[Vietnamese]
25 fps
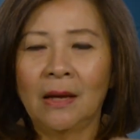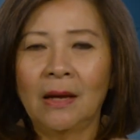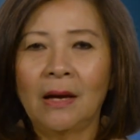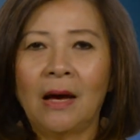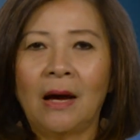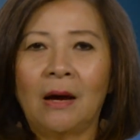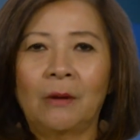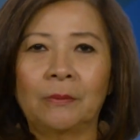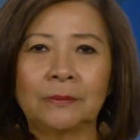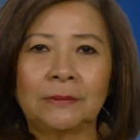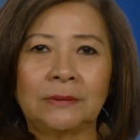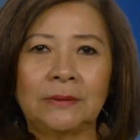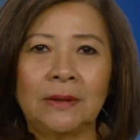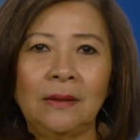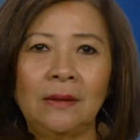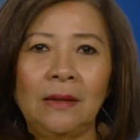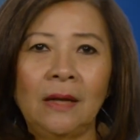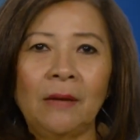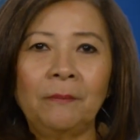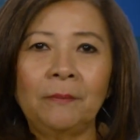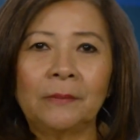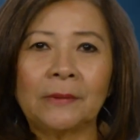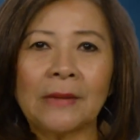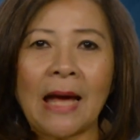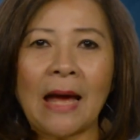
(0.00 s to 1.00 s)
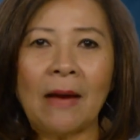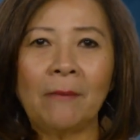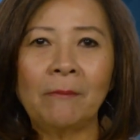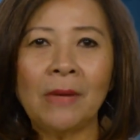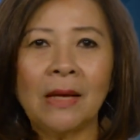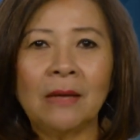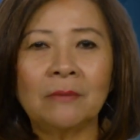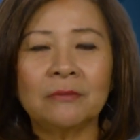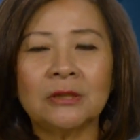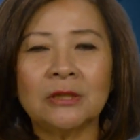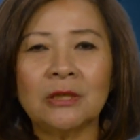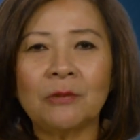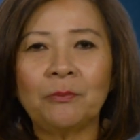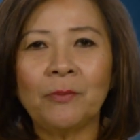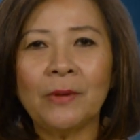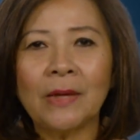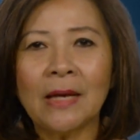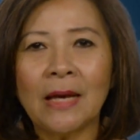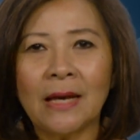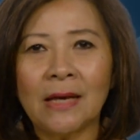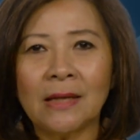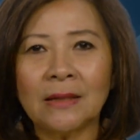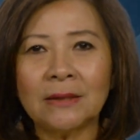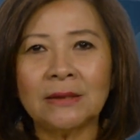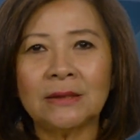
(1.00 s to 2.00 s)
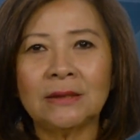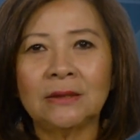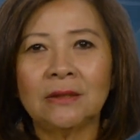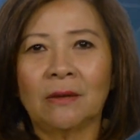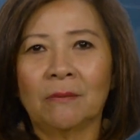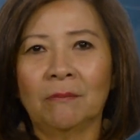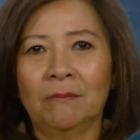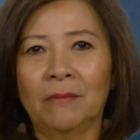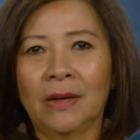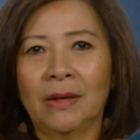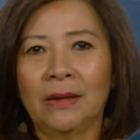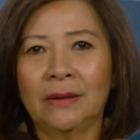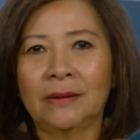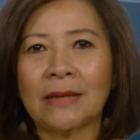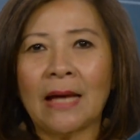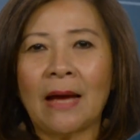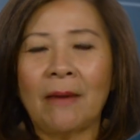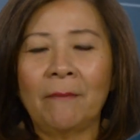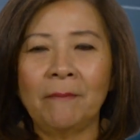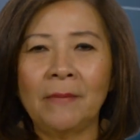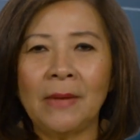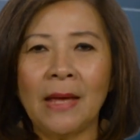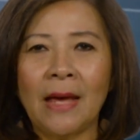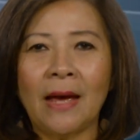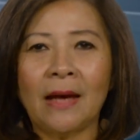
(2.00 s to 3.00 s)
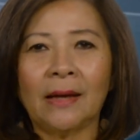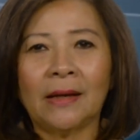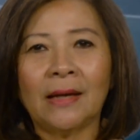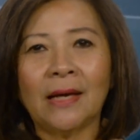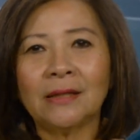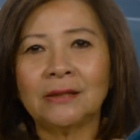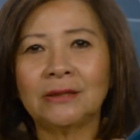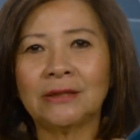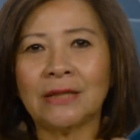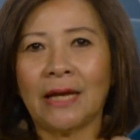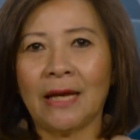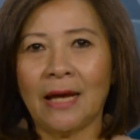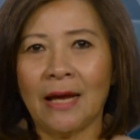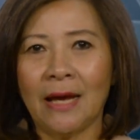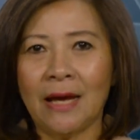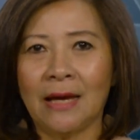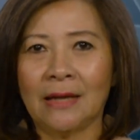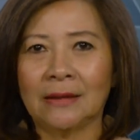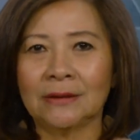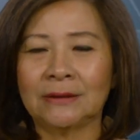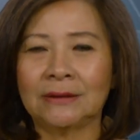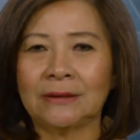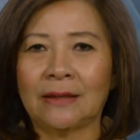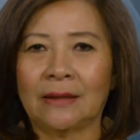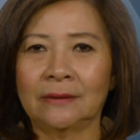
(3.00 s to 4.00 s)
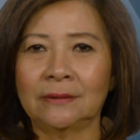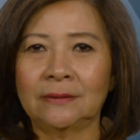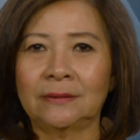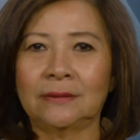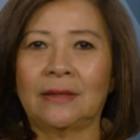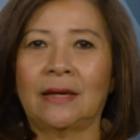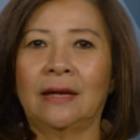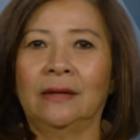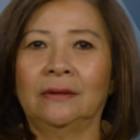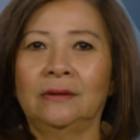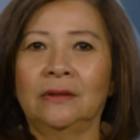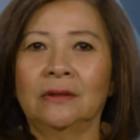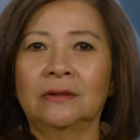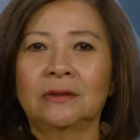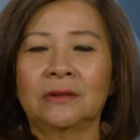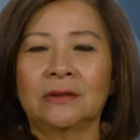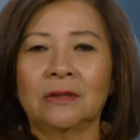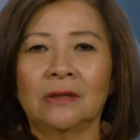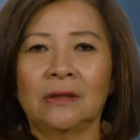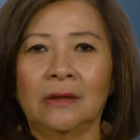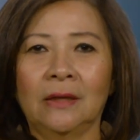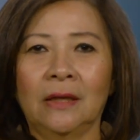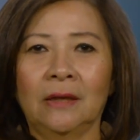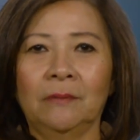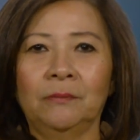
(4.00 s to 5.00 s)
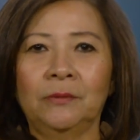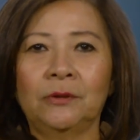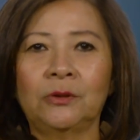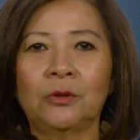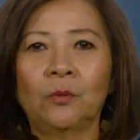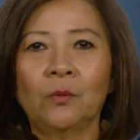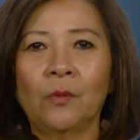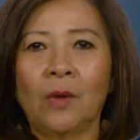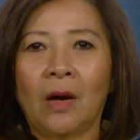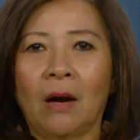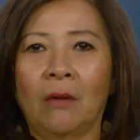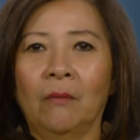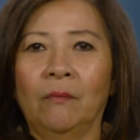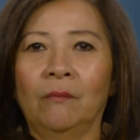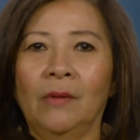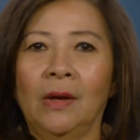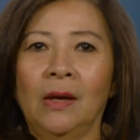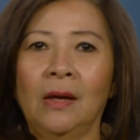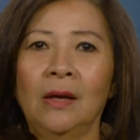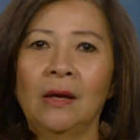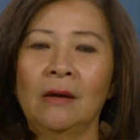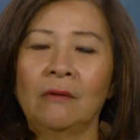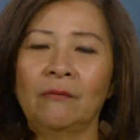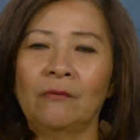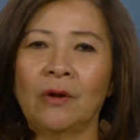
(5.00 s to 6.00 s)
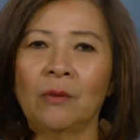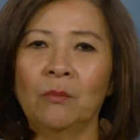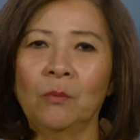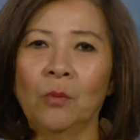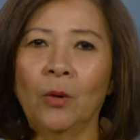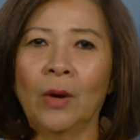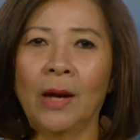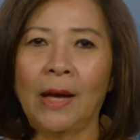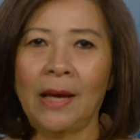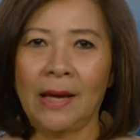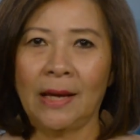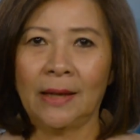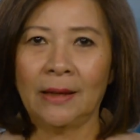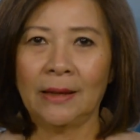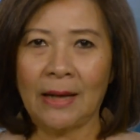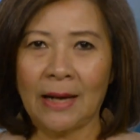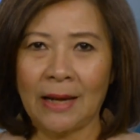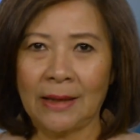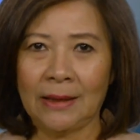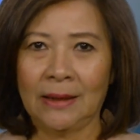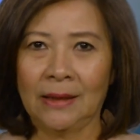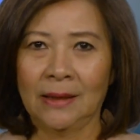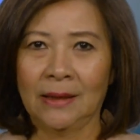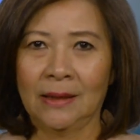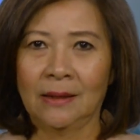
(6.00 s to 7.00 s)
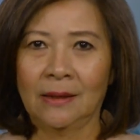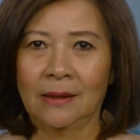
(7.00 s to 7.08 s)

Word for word: Học sinh lớp 8 MCPS được mời tham gia các trại hè sẵn sàng cho sự nghiệp trung học vào mùa hè này.